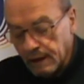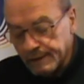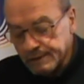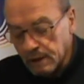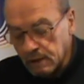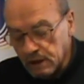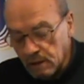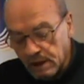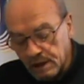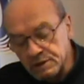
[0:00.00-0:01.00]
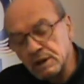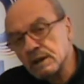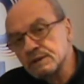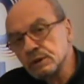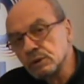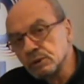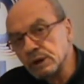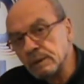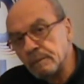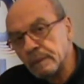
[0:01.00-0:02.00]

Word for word: essere di emarginazione,